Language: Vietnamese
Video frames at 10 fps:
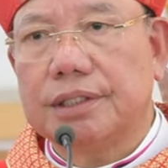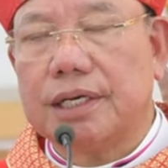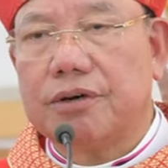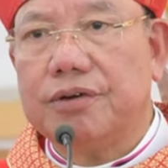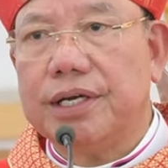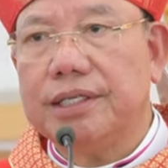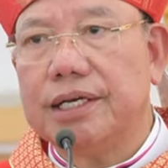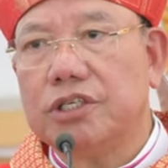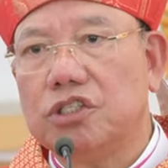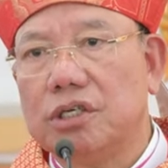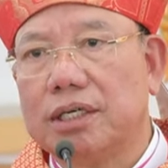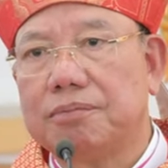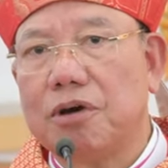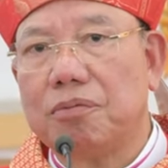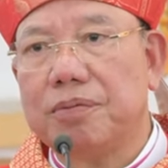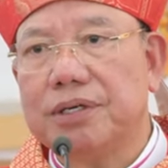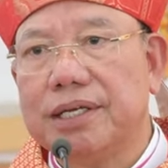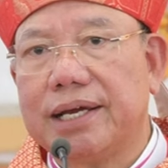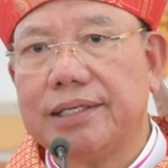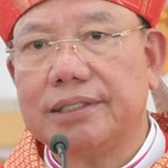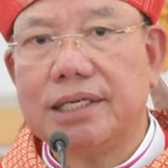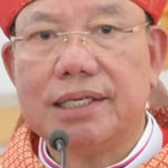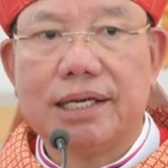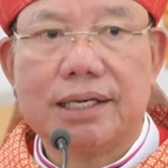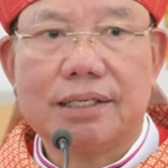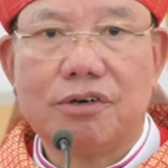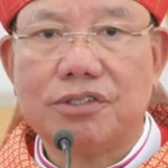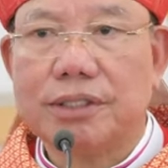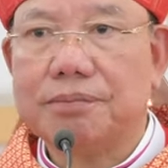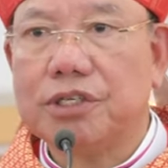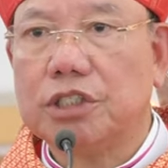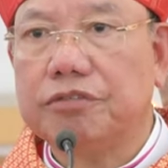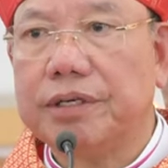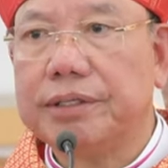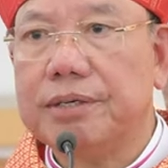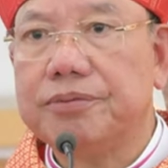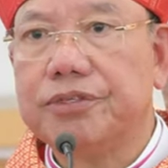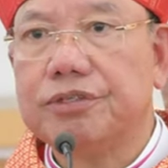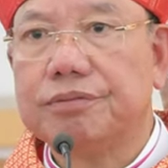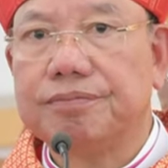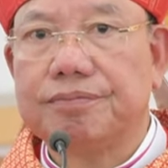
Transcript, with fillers: các con đến nhà trường năm học mới này nhất là các con sắp được chịu phép thêm sức